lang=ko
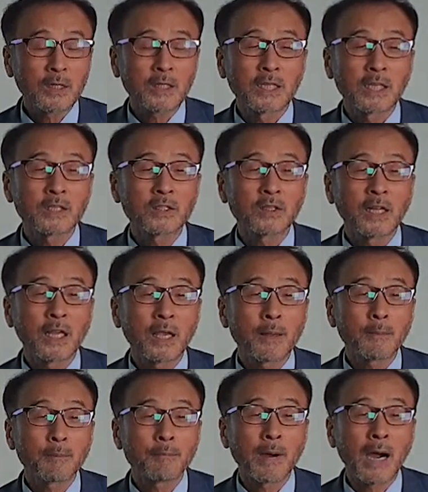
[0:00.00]

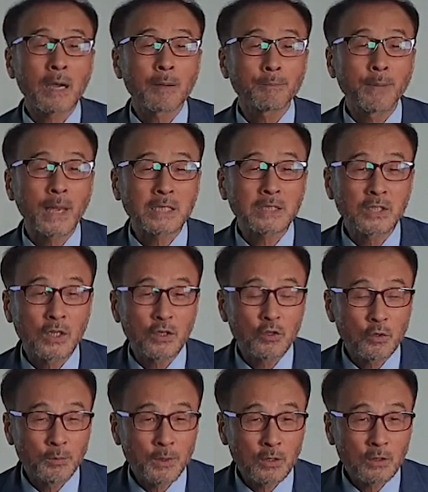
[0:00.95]
예전에 망백제
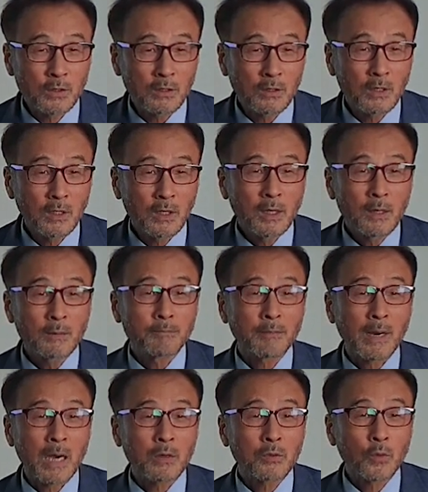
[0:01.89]
유민들,
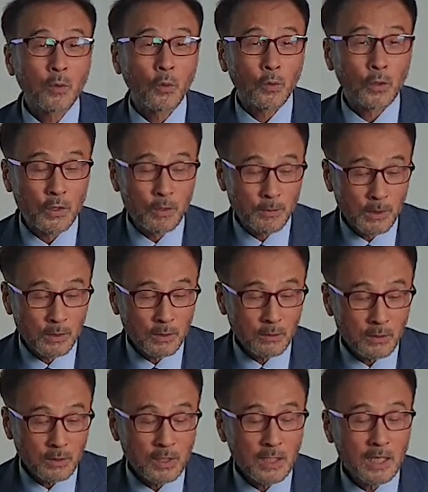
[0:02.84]
망고구려
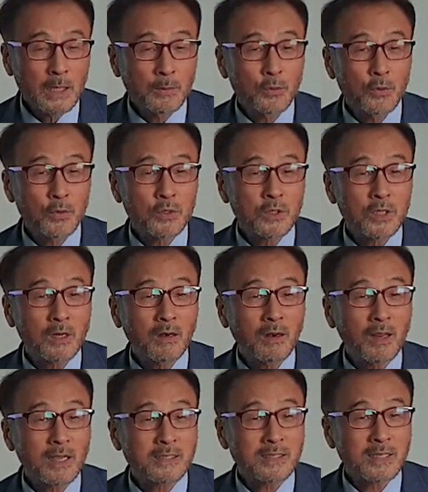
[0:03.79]
유민들, 일부
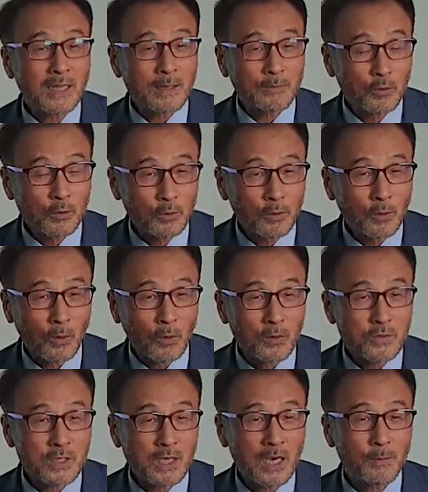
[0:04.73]
신라
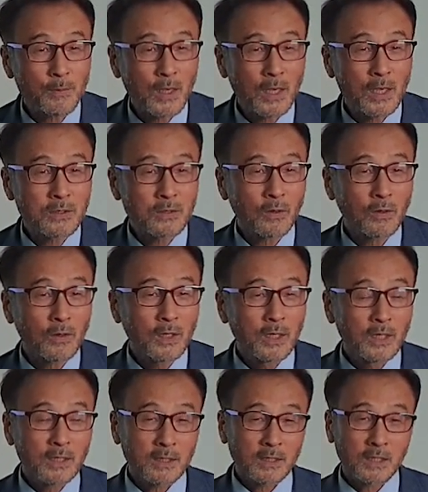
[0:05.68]
사람들도 참여해서
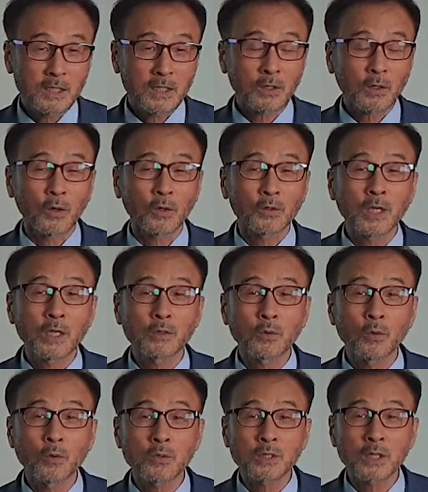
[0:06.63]
이 거대한
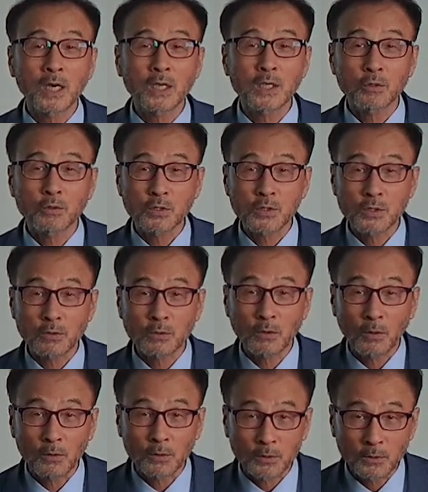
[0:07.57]
공사가 이루어진
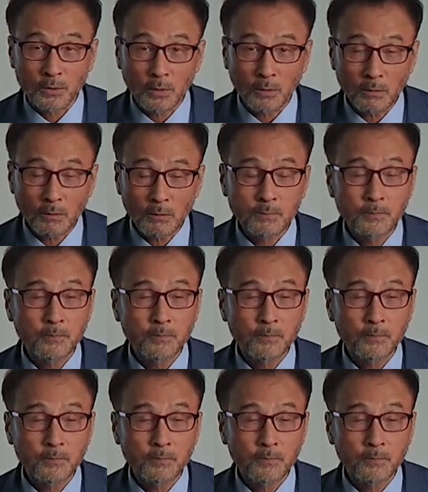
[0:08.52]
거거든요.